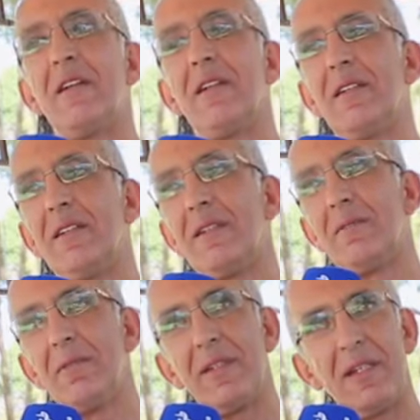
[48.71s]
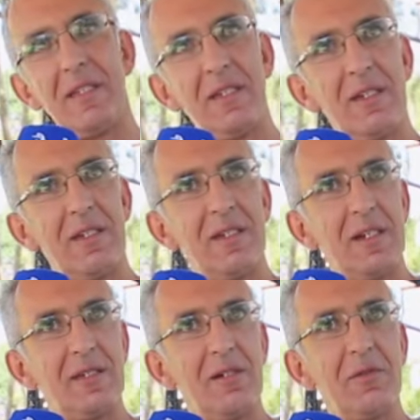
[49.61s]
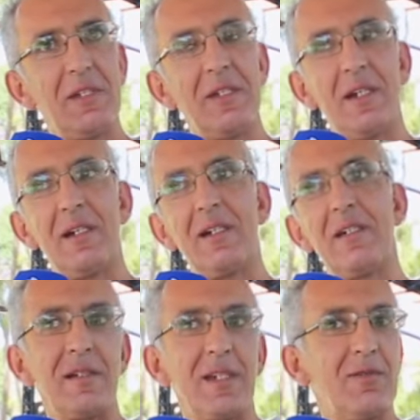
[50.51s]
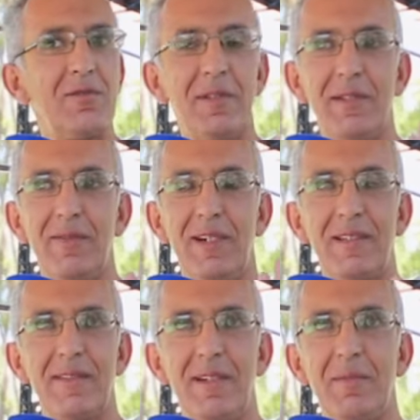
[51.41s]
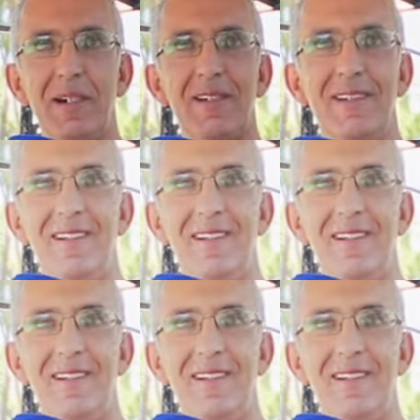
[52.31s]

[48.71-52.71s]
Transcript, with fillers: آه، يعني يدويه كيقولوا لي سير حالك انت حماق